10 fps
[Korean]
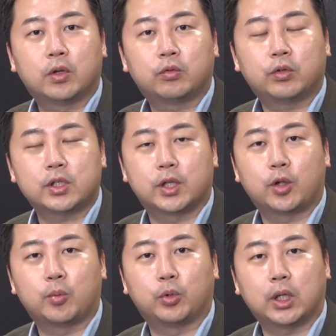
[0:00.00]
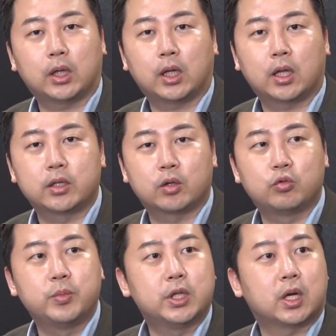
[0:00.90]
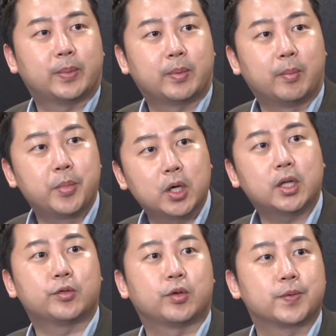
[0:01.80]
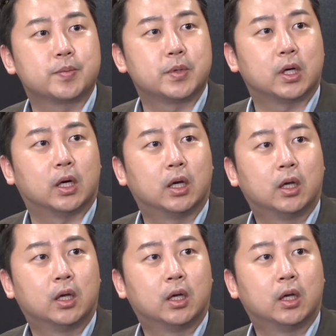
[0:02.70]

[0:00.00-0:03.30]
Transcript: 수사 제대로 못했다라는 게 국민들 앞에 변명이 될 수 없습니다.